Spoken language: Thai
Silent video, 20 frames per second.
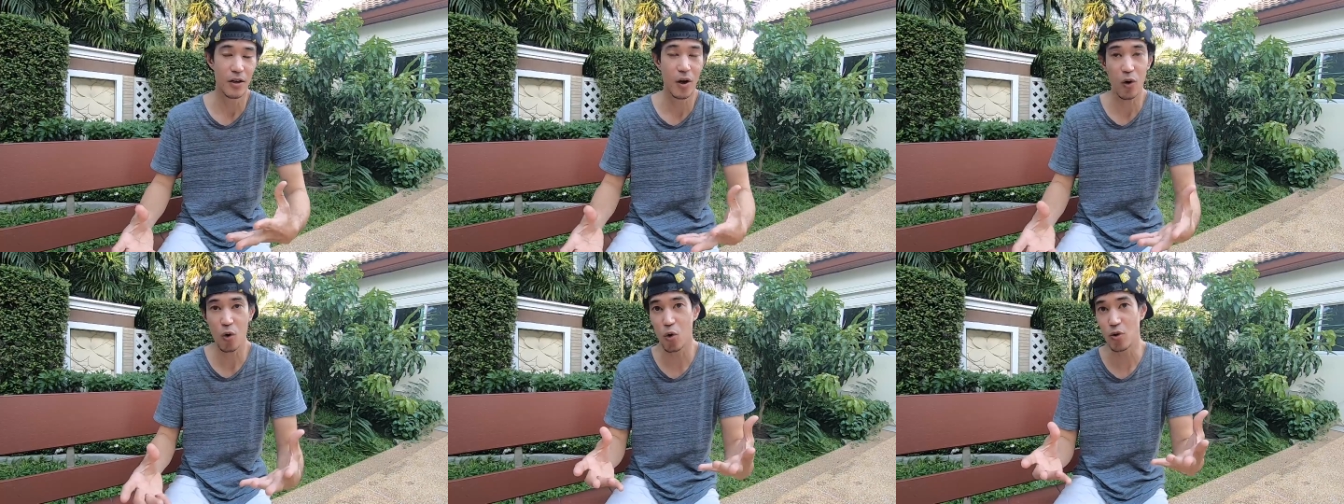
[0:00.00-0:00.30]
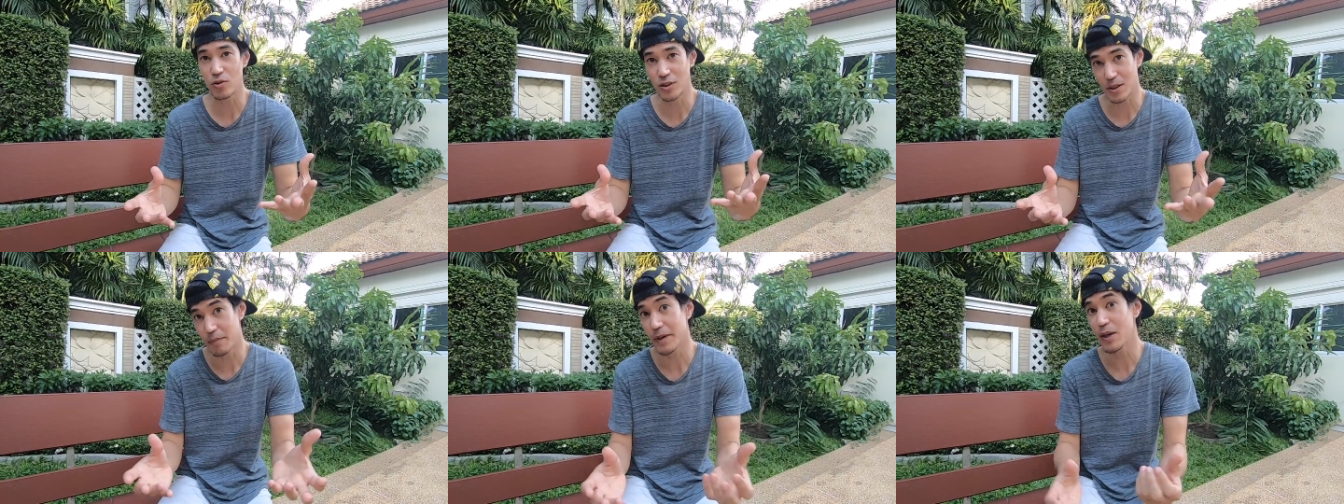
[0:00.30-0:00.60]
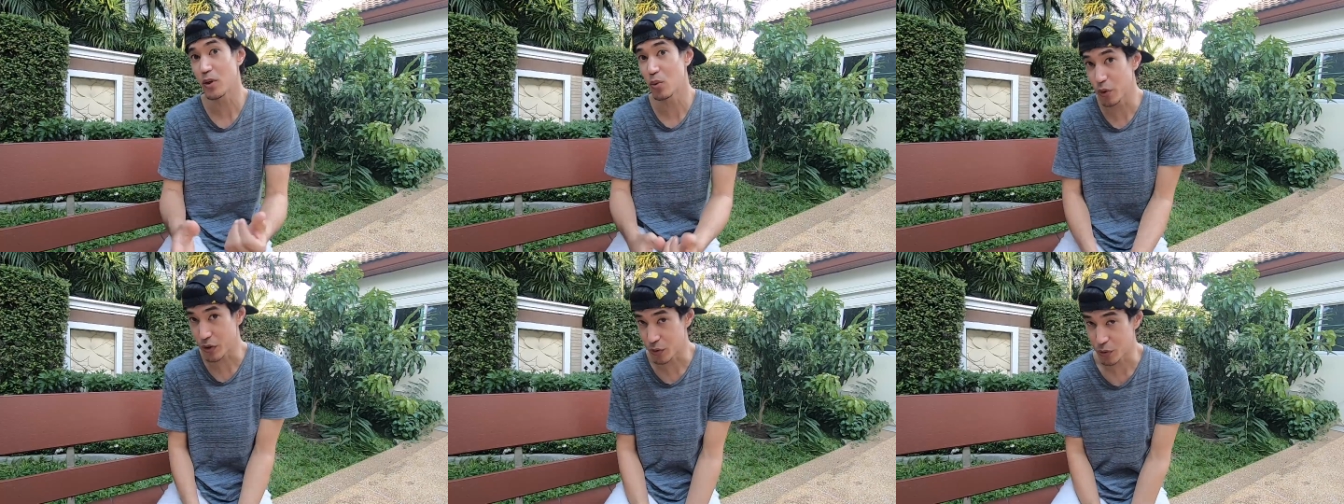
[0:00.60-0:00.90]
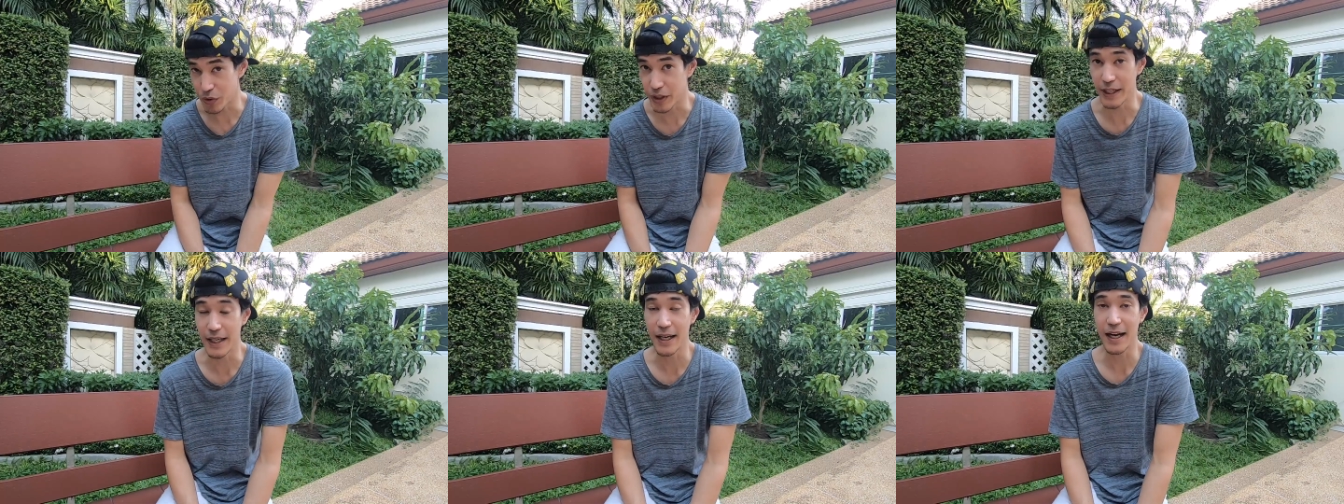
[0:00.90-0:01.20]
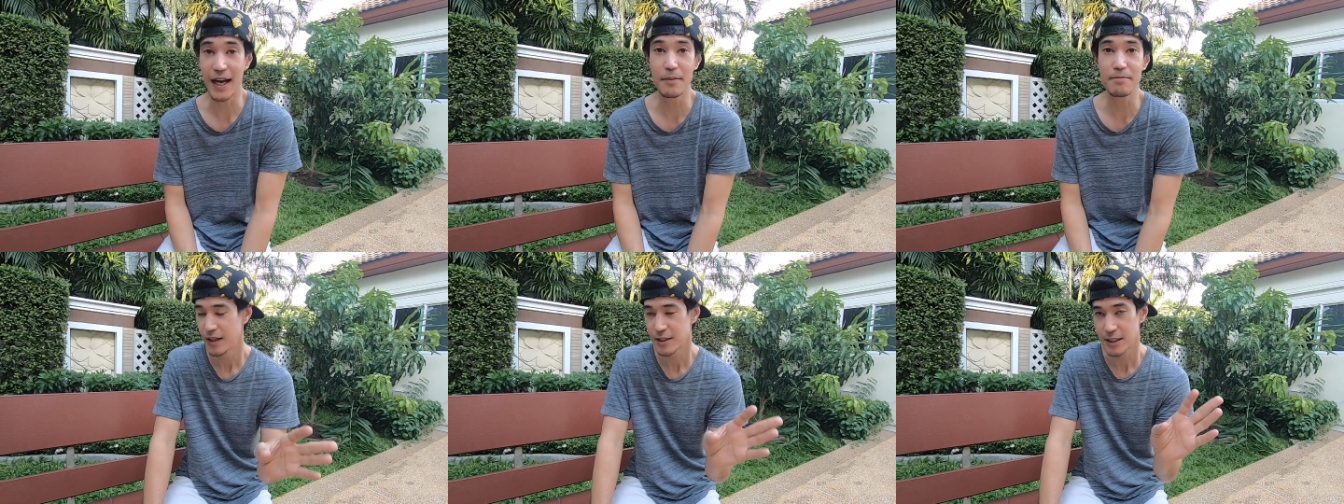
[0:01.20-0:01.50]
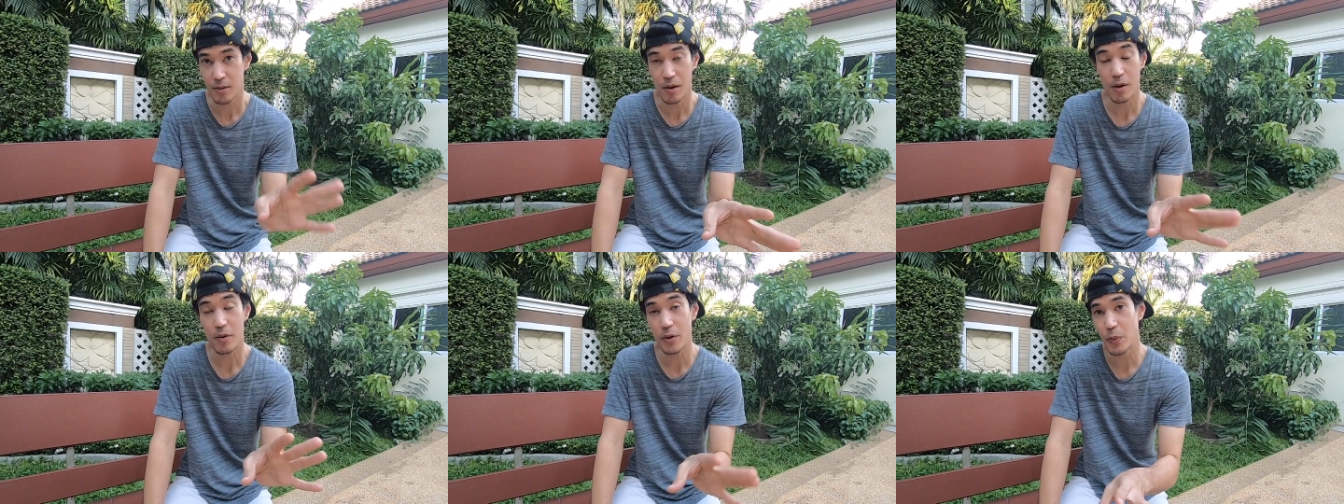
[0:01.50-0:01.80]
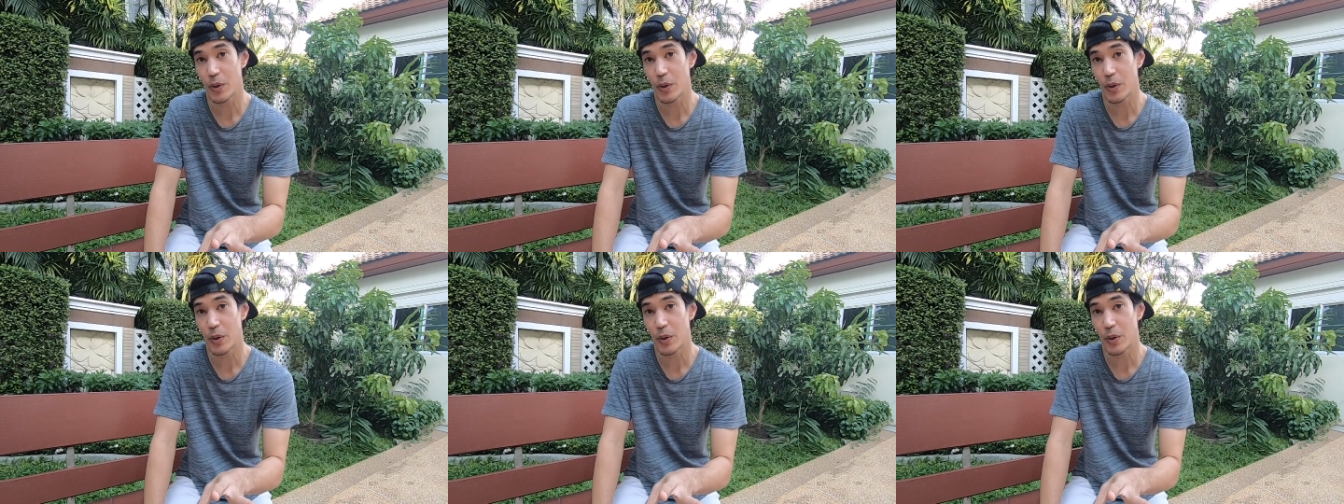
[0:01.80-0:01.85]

ก็คงจะไม่รู้อยู่ดีนะครับสำหรับ